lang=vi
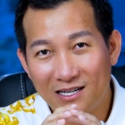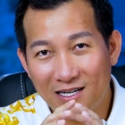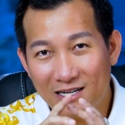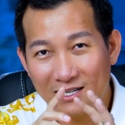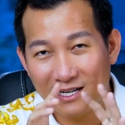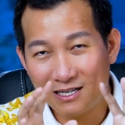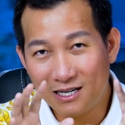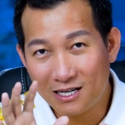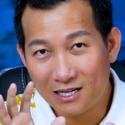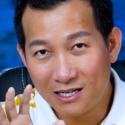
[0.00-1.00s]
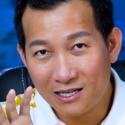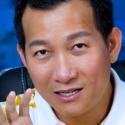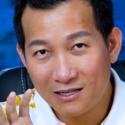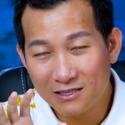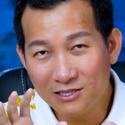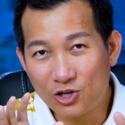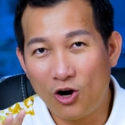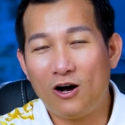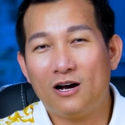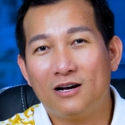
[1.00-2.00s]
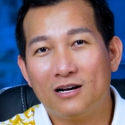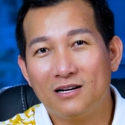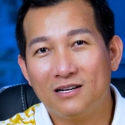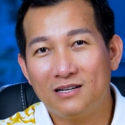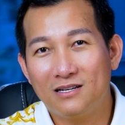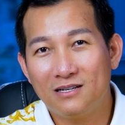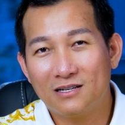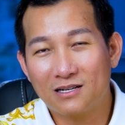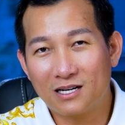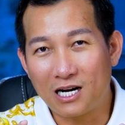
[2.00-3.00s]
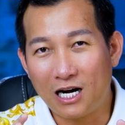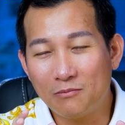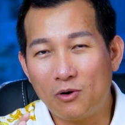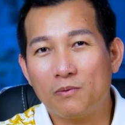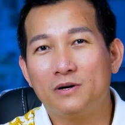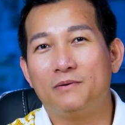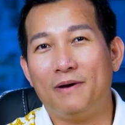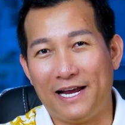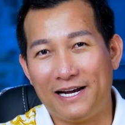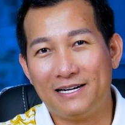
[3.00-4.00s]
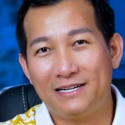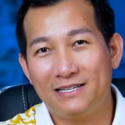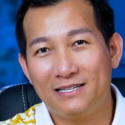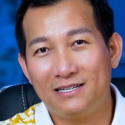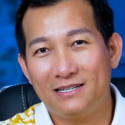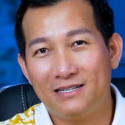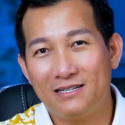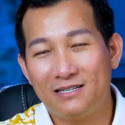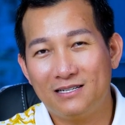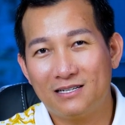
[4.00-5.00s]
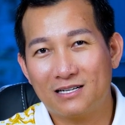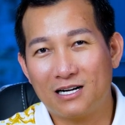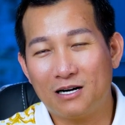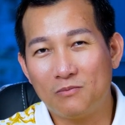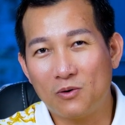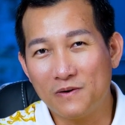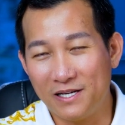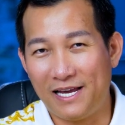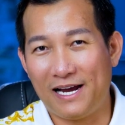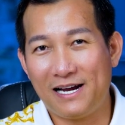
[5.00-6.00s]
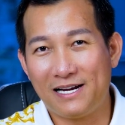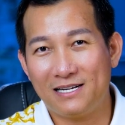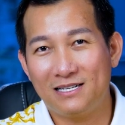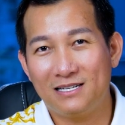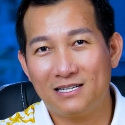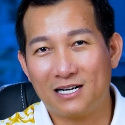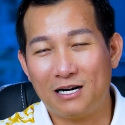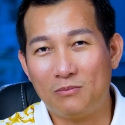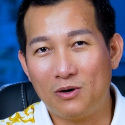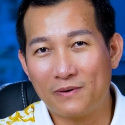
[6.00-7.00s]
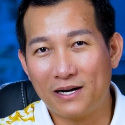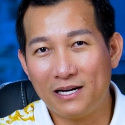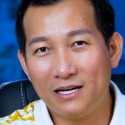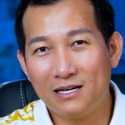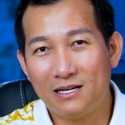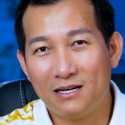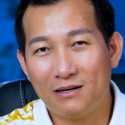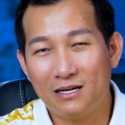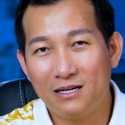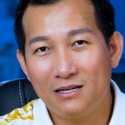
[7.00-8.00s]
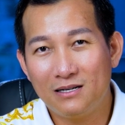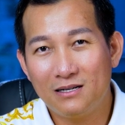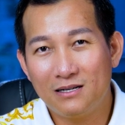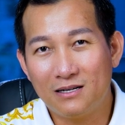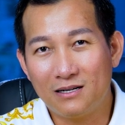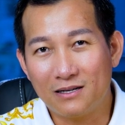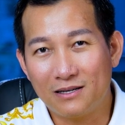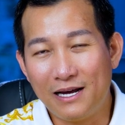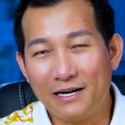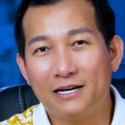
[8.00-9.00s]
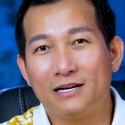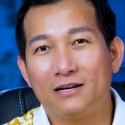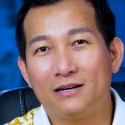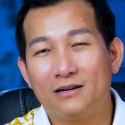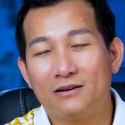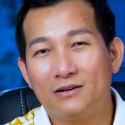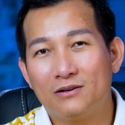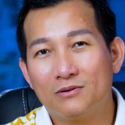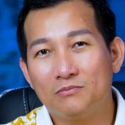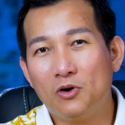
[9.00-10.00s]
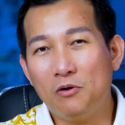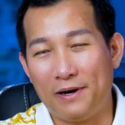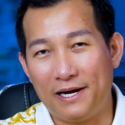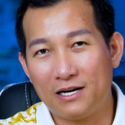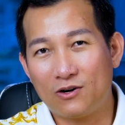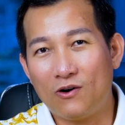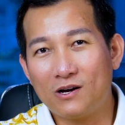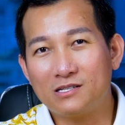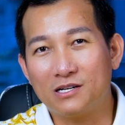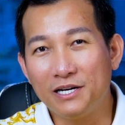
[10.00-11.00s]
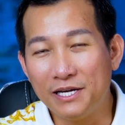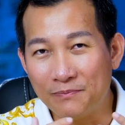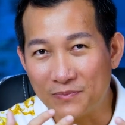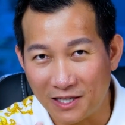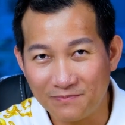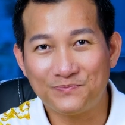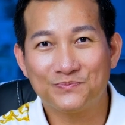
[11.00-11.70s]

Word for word: à, nên à, đứa con cần một người mẹ cần một người cha cần một cái à, à, gia đình bố mẹ có cái sự điềm tĩnh